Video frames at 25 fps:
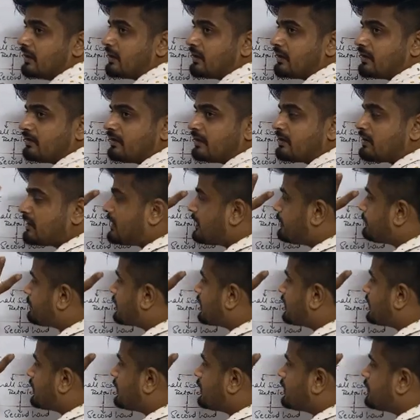एक ही दिन
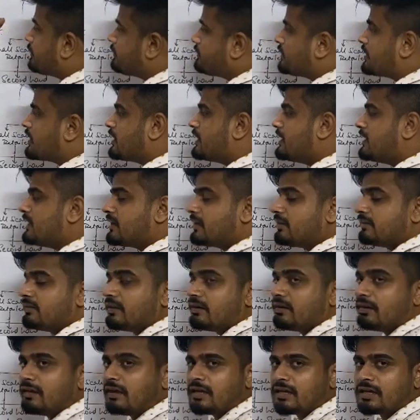काम करेंगे या एक ही
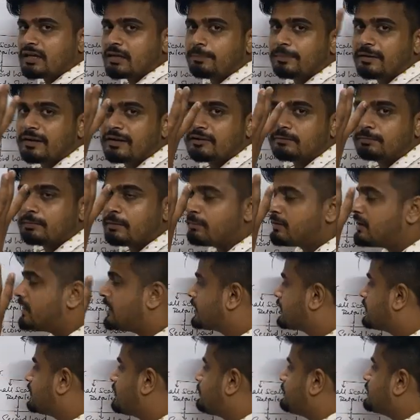दिन एक ही प्लेस पे
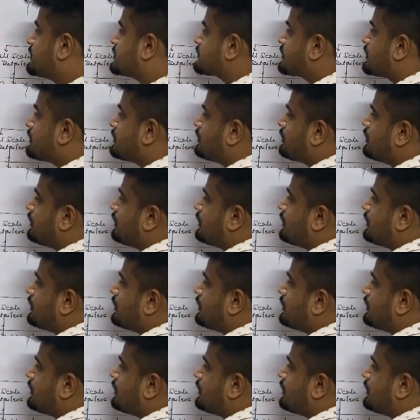मिलेंगे हमेशा